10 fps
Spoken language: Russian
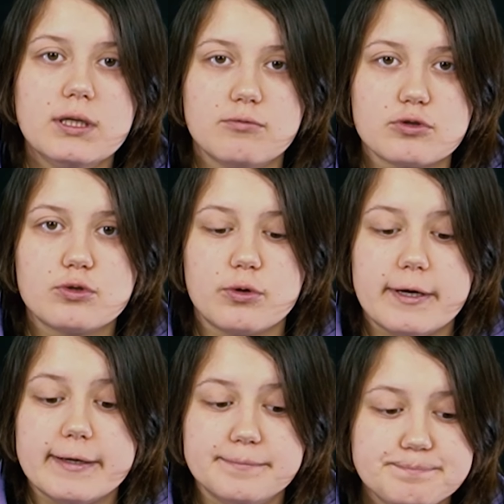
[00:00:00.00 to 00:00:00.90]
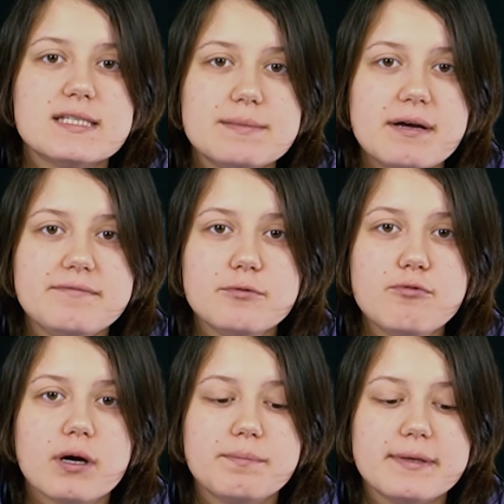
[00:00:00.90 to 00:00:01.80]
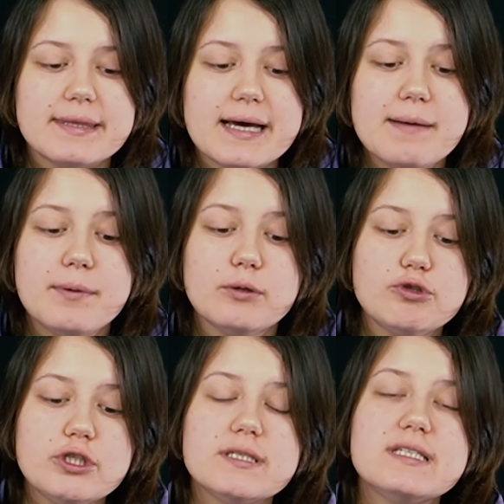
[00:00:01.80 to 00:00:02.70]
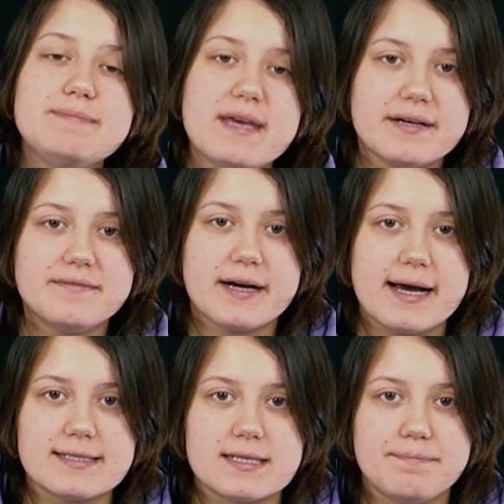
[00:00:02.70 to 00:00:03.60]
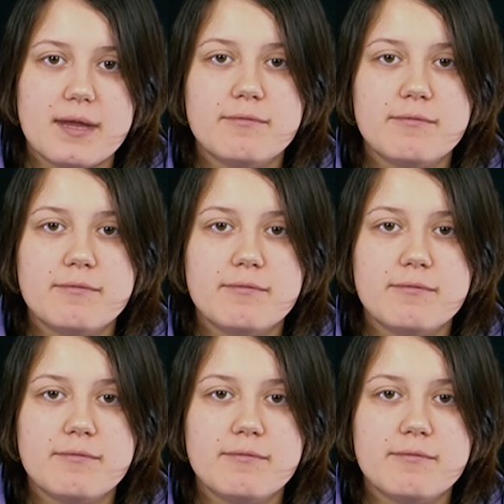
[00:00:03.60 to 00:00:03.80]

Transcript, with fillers: того стоили. Сама фигура Петра получилась с первого раза,